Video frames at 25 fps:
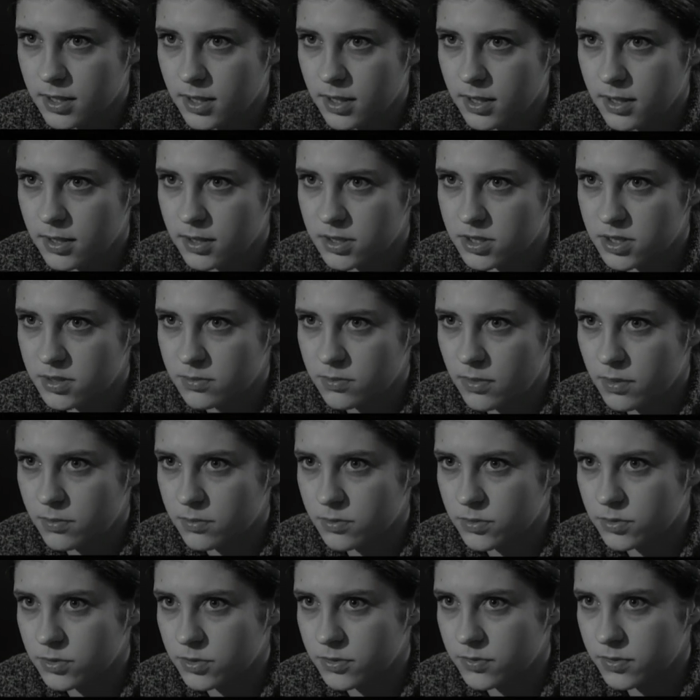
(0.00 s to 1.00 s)
a jeszcze mam
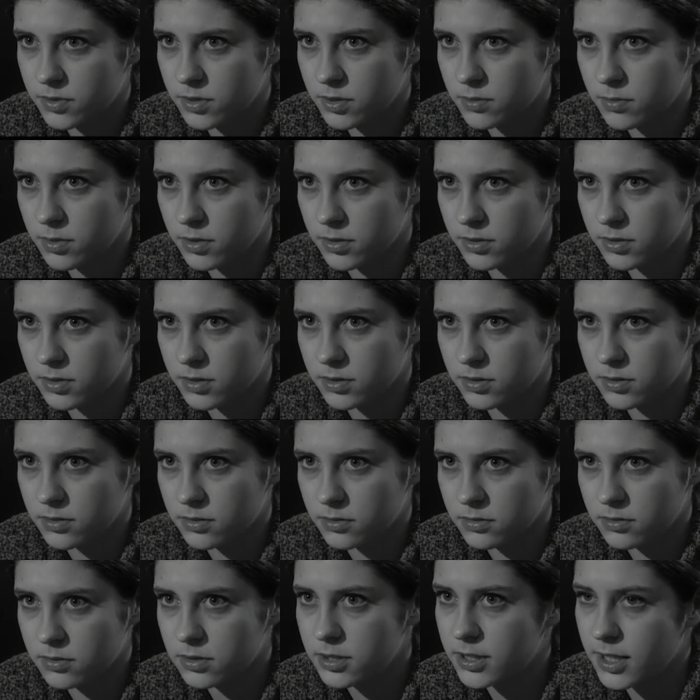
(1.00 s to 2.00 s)
mnóstwo roboty.
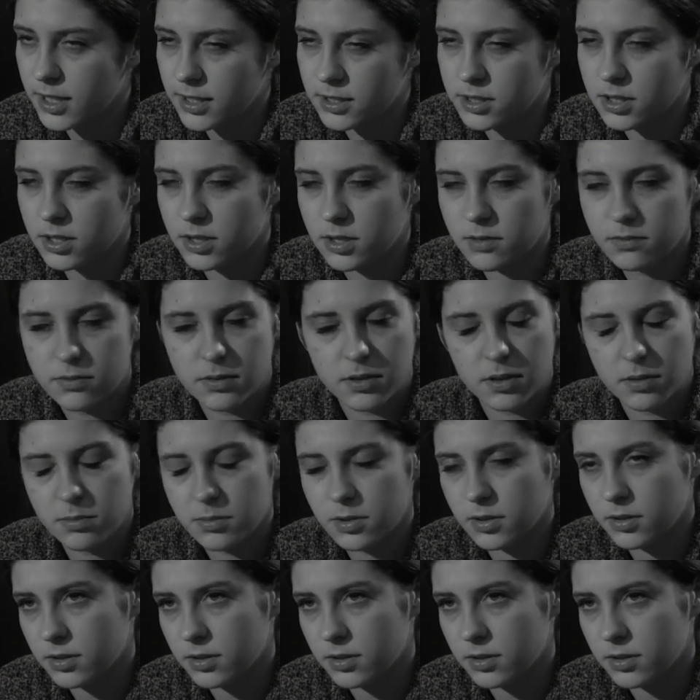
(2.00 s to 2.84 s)
No, nie nijak się nie wyrobi.